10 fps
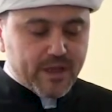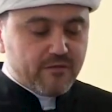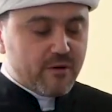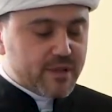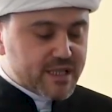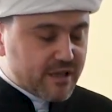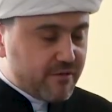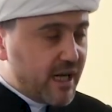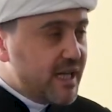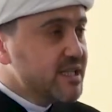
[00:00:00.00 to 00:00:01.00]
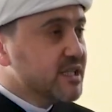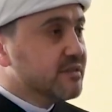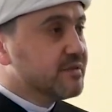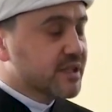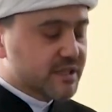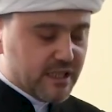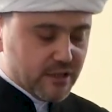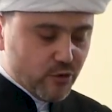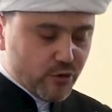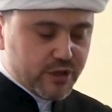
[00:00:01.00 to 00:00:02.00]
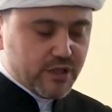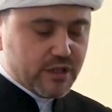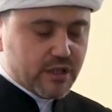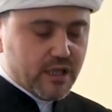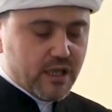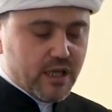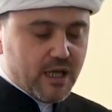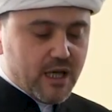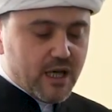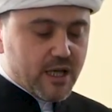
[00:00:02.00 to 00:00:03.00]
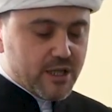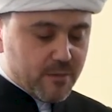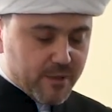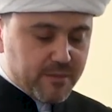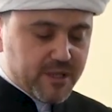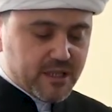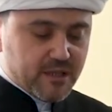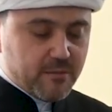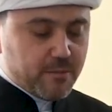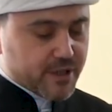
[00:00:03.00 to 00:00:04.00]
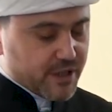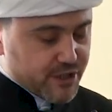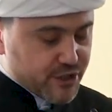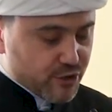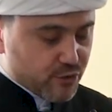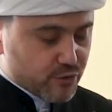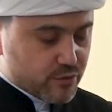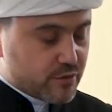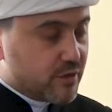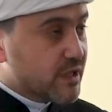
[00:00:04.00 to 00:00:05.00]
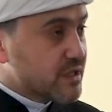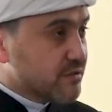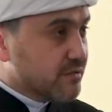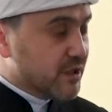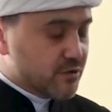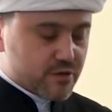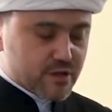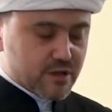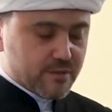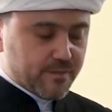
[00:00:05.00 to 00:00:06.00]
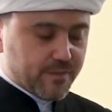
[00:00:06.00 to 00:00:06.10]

в образование, в технологии, непременно прогрессируют, развиваются.